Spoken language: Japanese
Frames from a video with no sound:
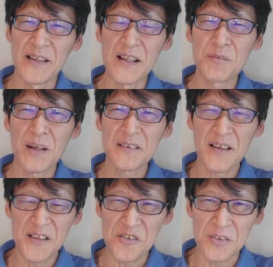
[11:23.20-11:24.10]
何も払って
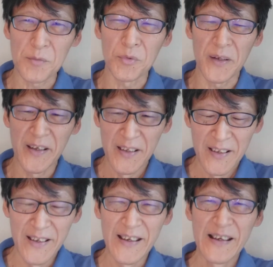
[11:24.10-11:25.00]
ないですよ、多分これ。
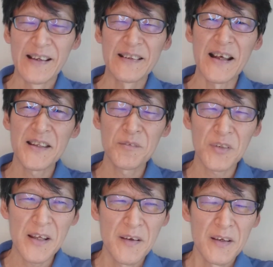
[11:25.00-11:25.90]
何にも
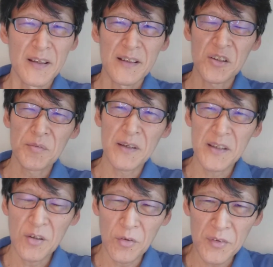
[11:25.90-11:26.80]
ね、例えば
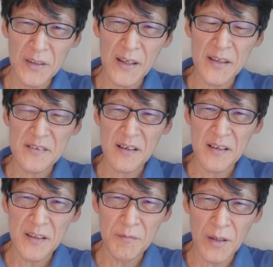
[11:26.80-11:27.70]
日本で
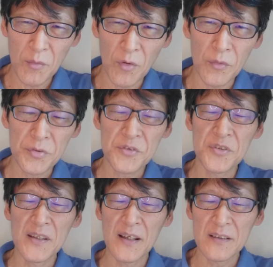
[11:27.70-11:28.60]
サラリーマンを普通
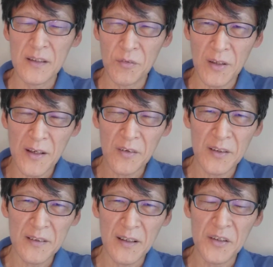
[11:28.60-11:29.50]
にやっておられる
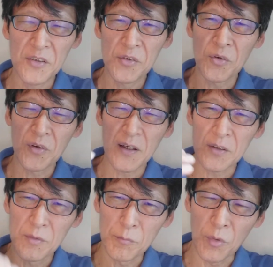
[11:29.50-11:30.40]
方が給料が
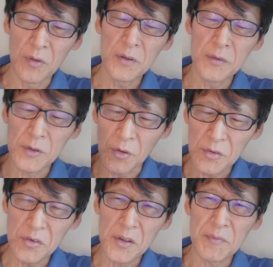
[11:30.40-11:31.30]
どん
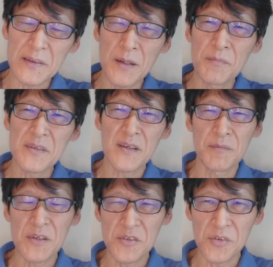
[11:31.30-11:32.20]
どん今転引きされ
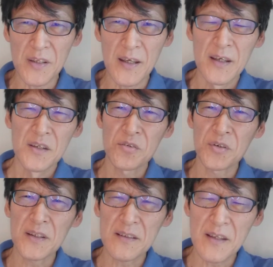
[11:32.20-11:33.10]
ますよね。そう
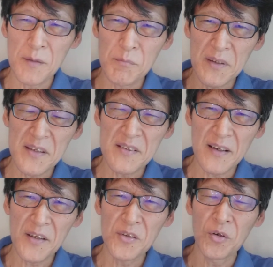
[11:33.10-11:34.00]
いった転引きさ
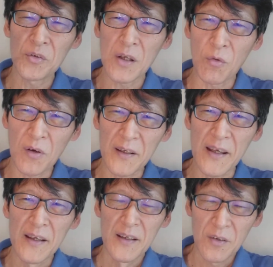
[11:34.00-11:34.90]
れるようなお
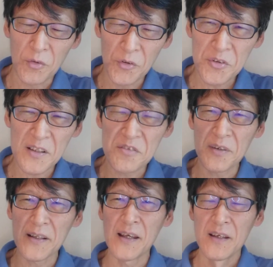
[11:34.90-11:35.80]
金、この人たち
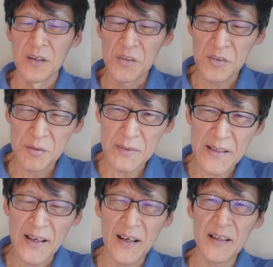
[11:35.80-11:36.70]
はね、全
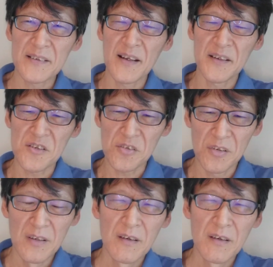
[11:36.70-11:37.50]
て払ってないですよ。